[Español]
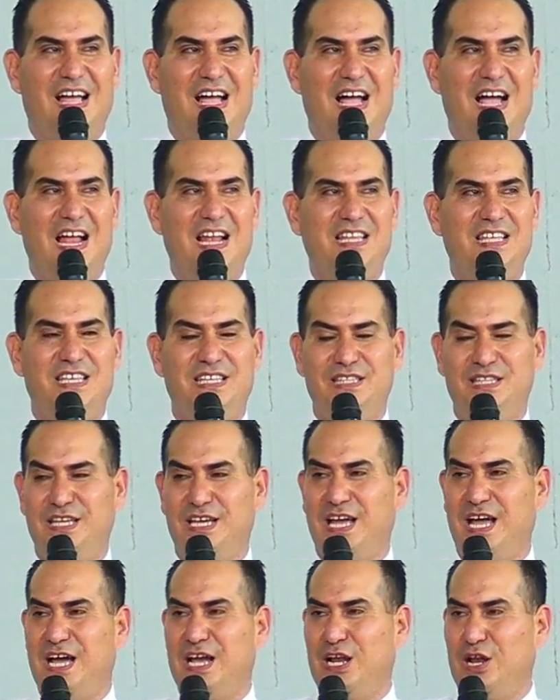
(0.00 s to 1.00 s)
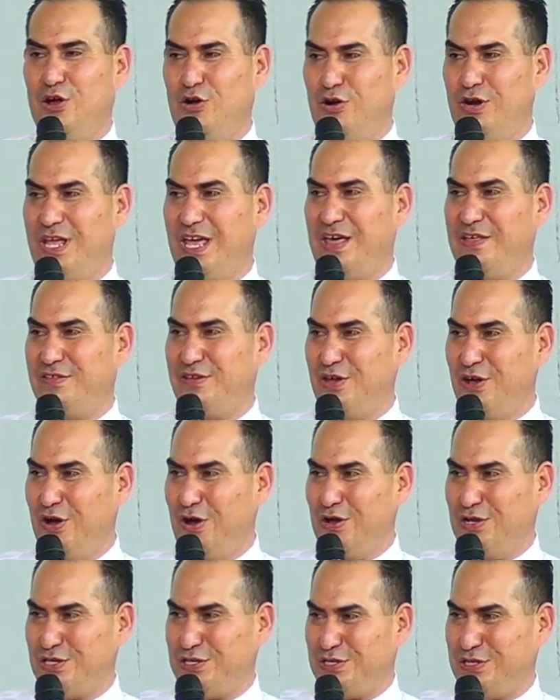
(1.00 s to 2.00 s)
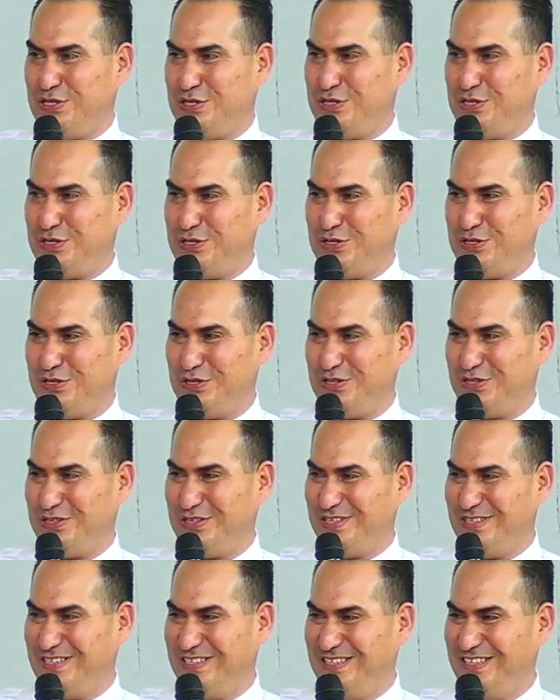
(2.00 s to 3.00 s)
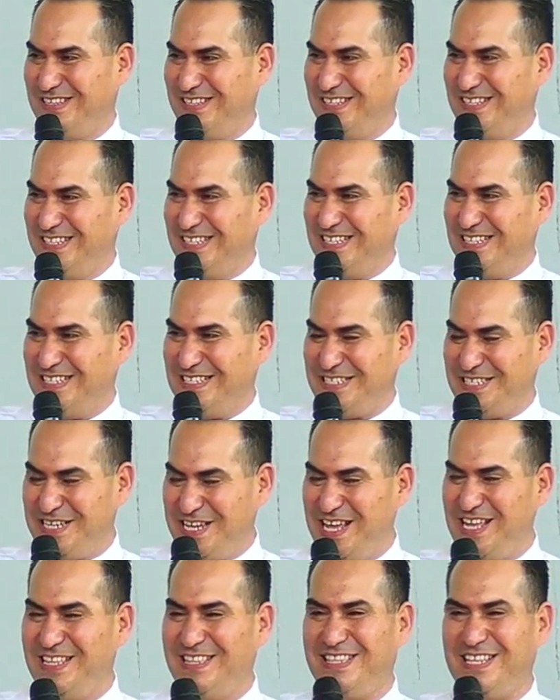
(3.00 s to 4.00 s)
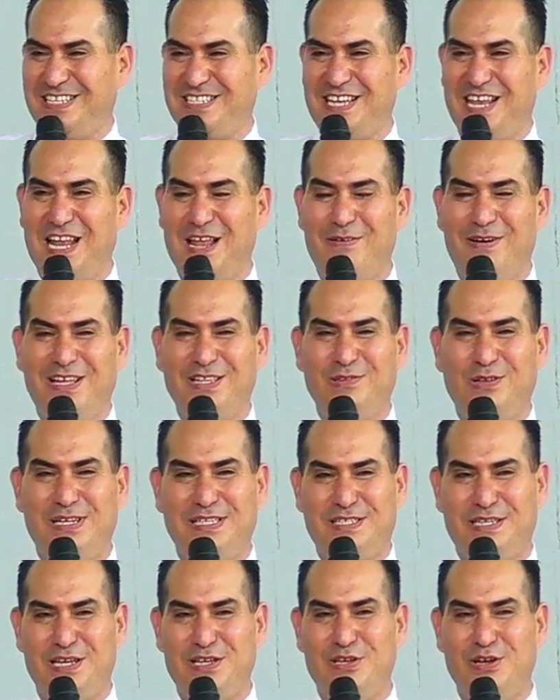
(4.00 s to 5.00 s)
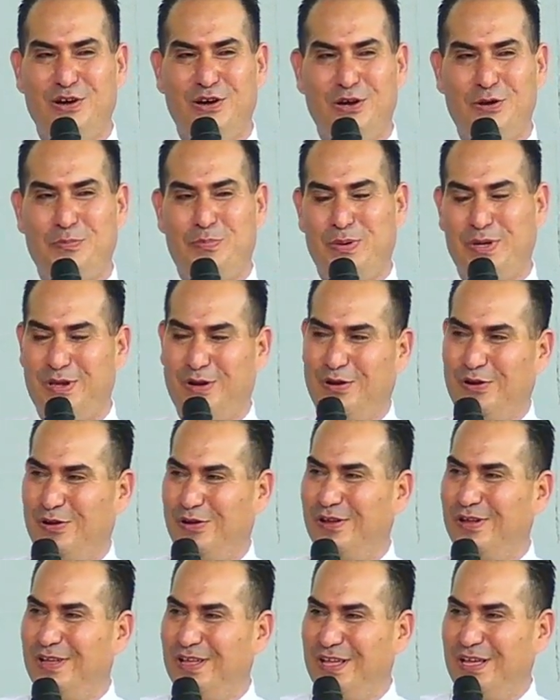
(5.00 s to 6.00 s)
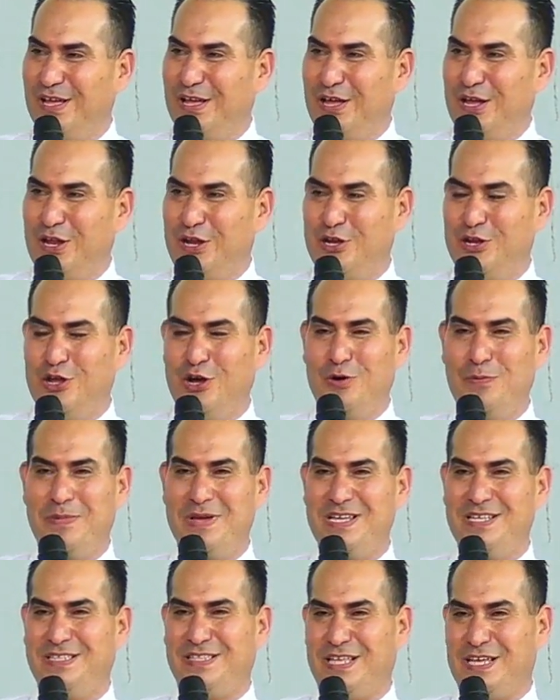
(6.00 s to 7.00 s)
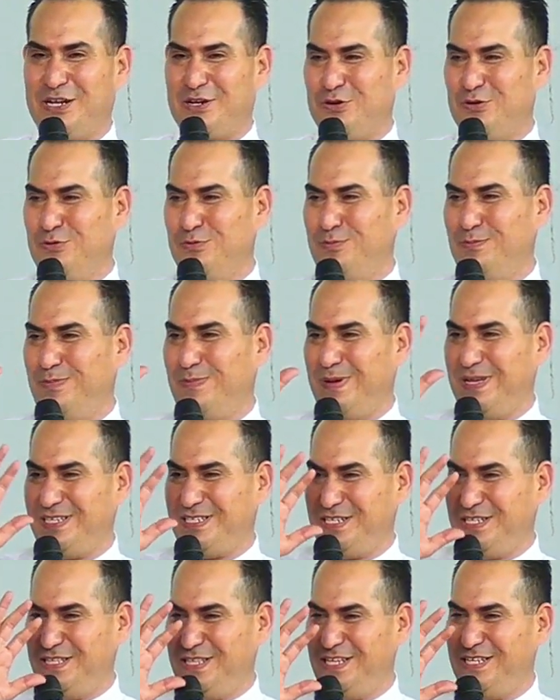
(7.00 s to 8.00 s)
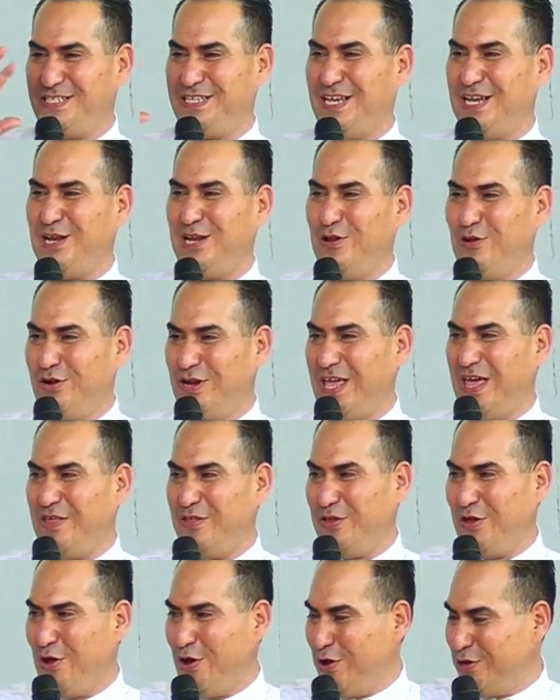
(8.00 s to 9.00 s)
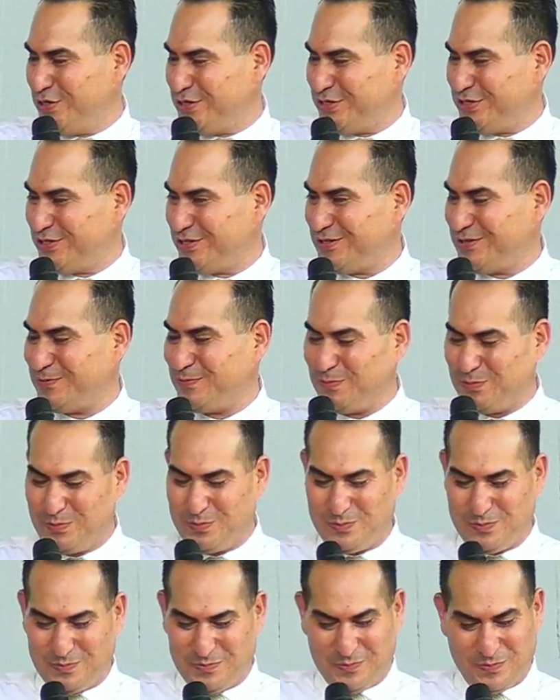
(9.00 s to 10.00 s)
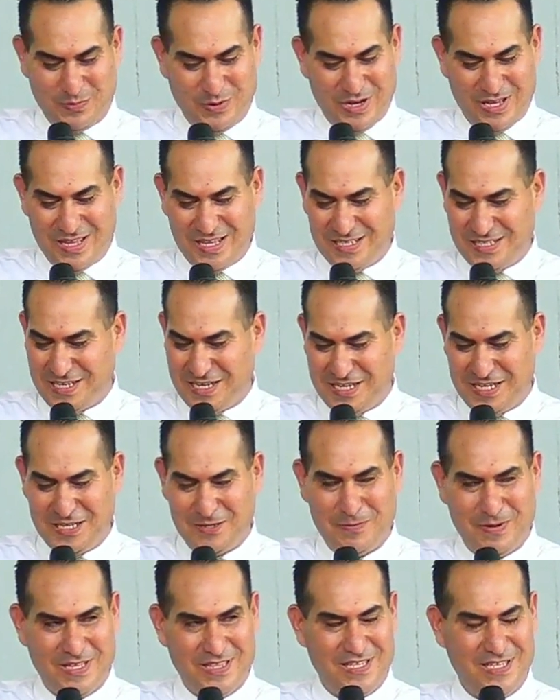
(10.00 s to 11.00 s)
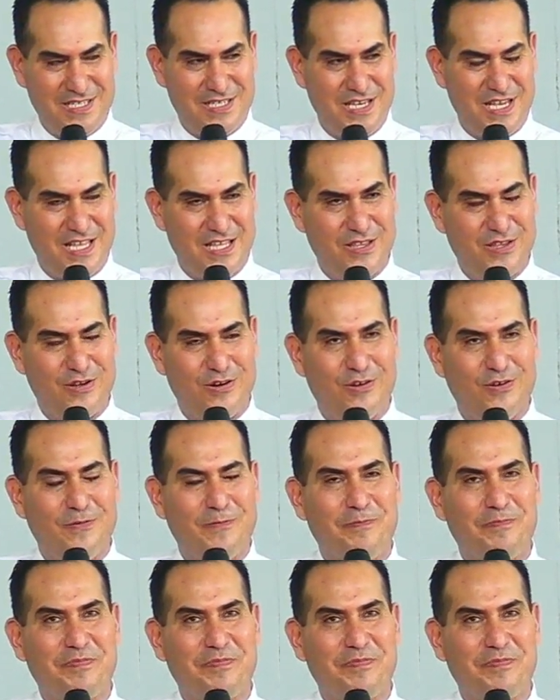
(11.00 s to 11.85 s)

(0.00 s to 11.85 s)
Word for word: Alguien diga gloria a Dios. Siéntese alabando al Señor, pero no me interrumpes si dice gloria a Dios. Puede seguir bendiciéndolo.